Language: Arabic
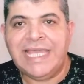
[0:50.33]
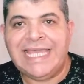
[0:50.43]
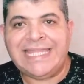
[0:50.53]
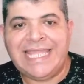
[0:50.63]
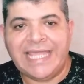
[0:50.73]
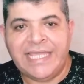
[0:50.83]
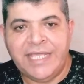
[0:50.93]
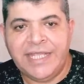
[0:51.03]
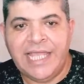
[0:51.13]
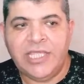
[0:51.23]

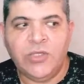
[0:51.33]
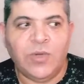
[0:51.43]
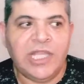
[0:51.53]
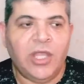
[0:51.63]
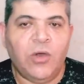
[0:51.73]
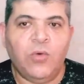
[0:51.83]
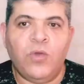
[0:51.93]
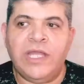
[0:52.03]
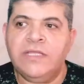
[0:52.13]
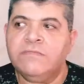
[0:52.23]
التغيير جاي ولا
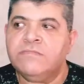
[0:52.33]
هو